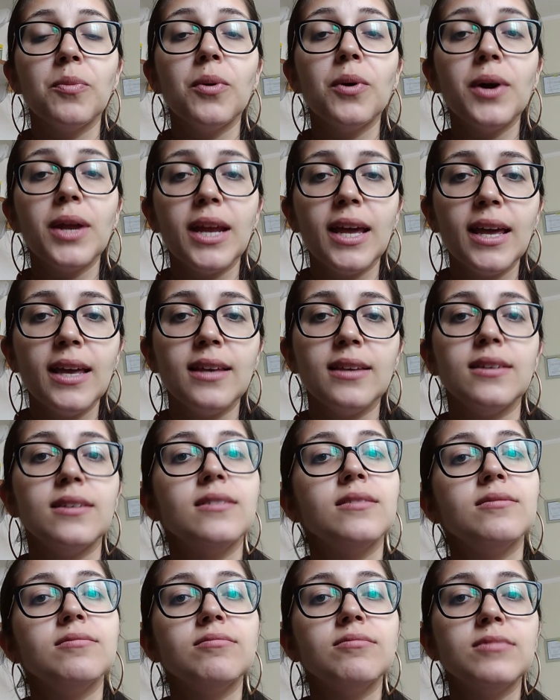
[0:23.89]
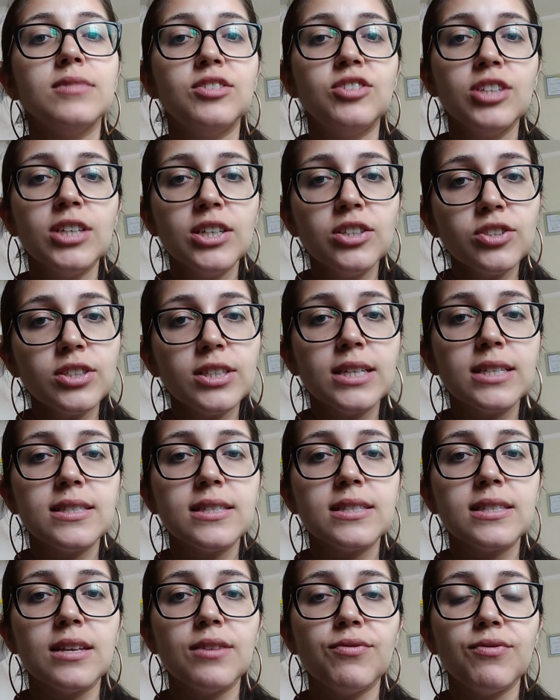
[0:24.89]
Porém, Diante
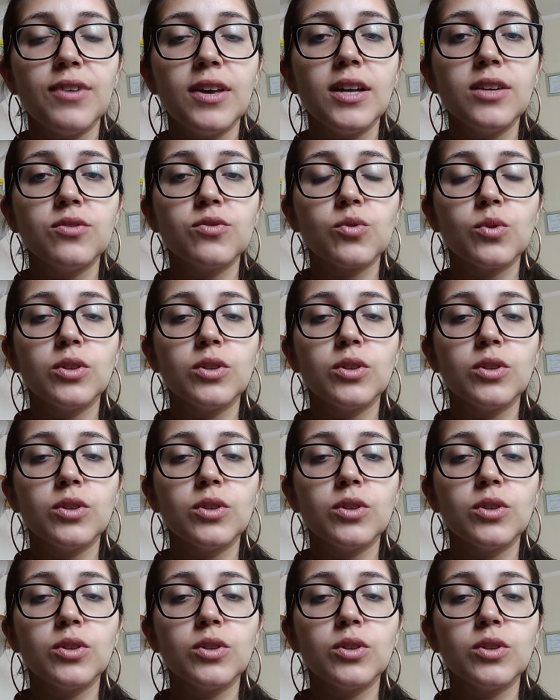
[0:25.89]
desses defeitos,